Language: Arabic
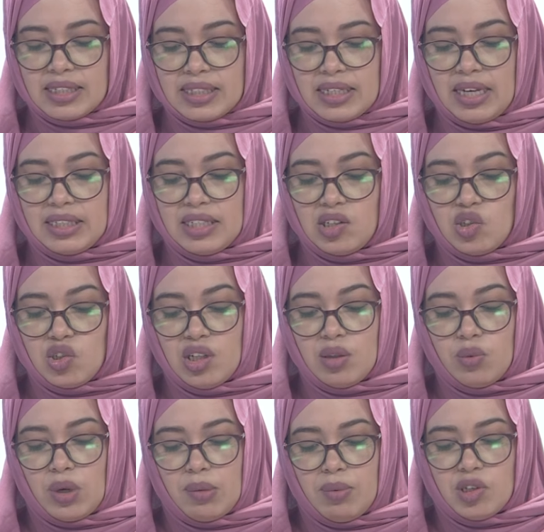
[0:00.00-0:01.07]
صحة الجلد
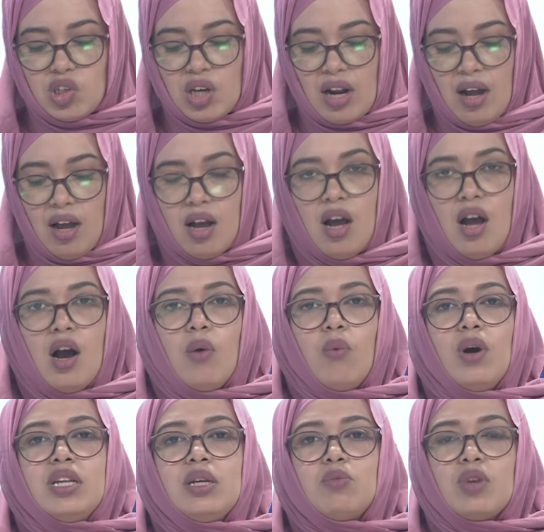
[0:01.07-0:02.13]
والبشرة
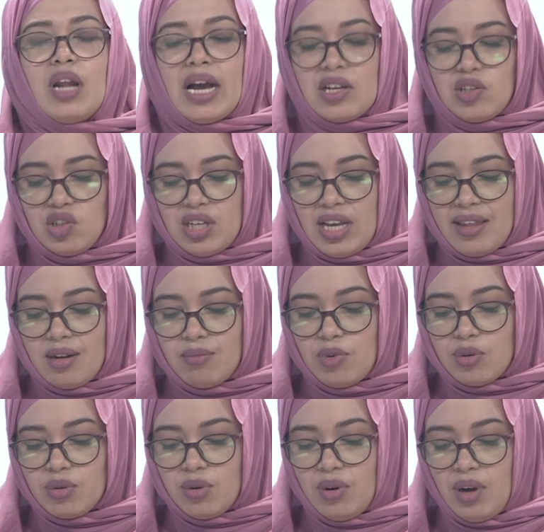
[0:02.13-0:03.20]
ولمناقشة هذا
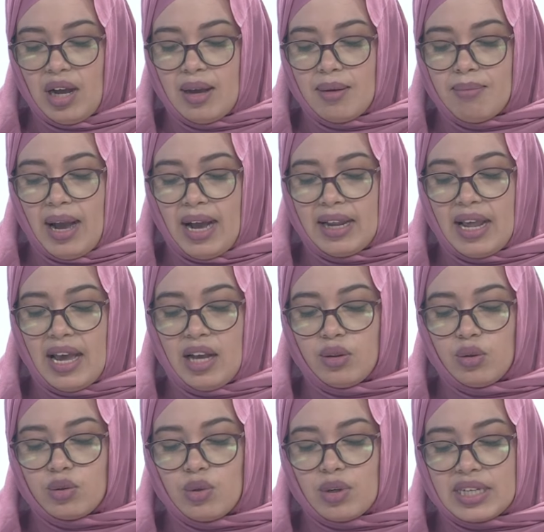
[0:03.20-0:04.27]
الموضوع معنا
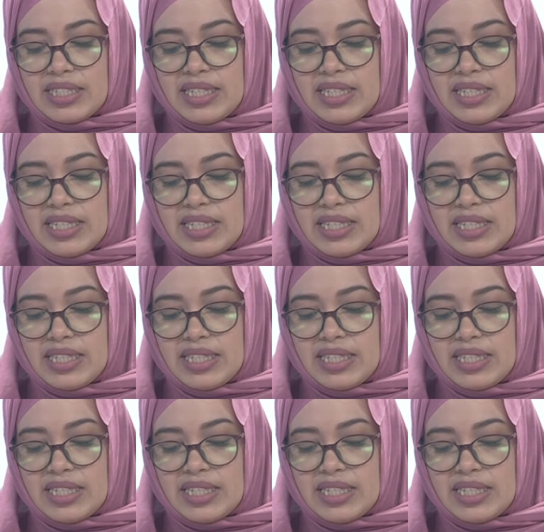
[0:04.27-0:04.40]
الدكتورة